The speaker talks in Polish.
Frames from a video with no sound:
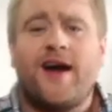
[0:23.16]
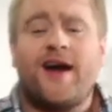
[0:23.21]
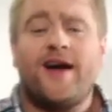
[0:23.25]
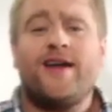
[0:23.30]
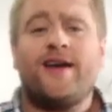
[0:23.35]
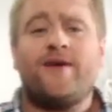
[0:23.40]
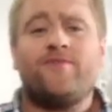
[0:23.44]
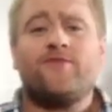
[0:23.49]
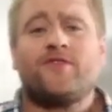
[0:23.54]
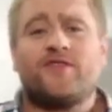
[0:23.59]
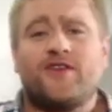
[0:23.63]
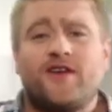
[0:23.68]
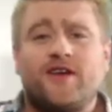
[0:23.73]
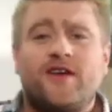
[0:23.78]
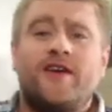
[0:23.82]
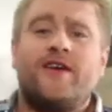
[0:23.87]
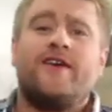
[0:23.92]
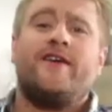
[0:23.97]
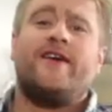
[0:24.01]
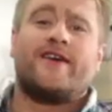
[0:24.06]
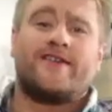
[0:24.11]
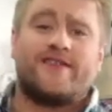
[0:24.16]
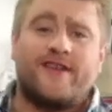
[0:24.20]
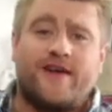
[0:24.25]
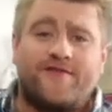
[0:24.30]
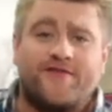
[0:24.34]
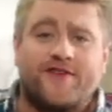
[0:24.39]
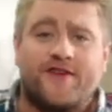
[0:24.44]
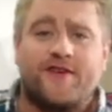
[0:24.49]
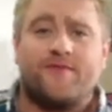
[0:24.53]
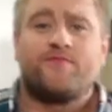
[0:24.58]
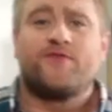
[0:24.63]
a ja muszę, jak
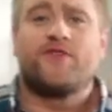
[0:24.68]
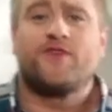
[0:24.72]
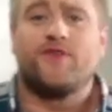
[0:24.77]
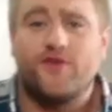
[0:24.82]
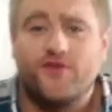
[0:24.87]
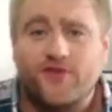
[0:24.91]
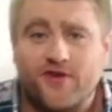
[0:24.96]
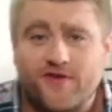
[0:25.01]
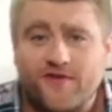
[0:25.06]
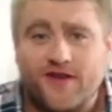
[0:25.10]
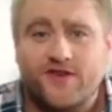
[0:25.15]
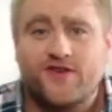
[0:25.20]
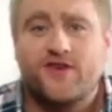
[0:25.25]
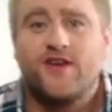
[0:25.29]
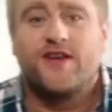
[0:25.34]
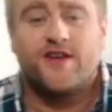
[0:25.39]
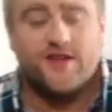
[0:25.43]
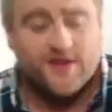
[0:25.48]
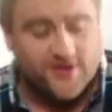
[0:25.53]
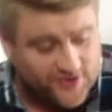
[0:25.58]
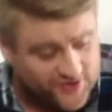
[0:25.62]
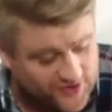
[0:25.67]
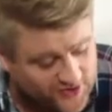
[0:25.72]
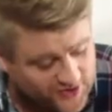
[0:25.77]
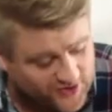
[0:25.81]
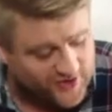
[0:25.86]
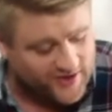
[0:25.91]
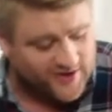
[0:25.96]
zawsze, przygotować coś do